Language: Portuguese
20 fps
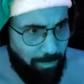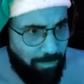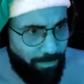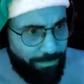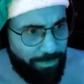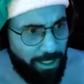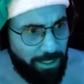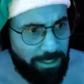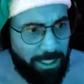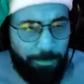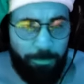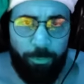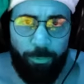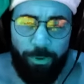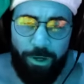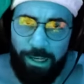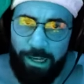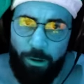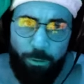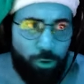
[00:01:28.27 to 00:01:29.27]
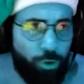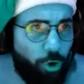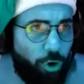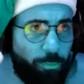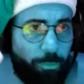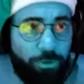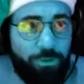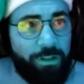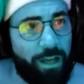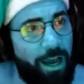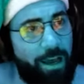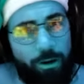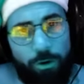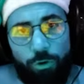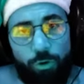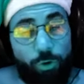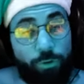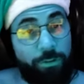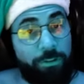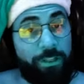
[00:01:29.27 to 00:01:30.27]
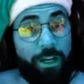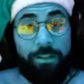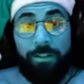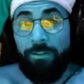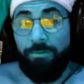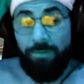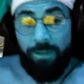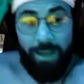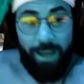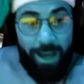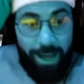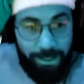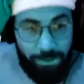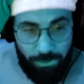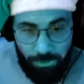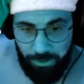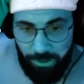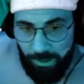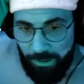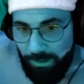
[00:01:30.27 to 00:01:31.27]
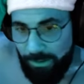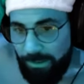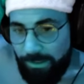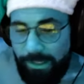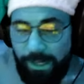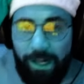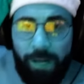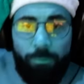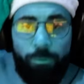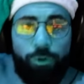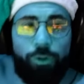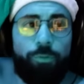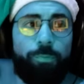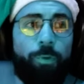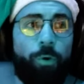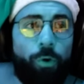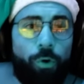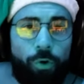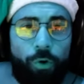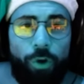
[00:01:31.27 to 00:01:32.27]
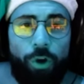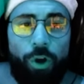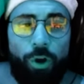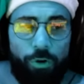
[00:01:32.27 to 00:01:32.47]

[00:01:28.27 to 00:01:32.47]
E, tipo, ele é um jogo muito caro. É um jogo de 300 reais, onde ele lhe entrega muito pouco.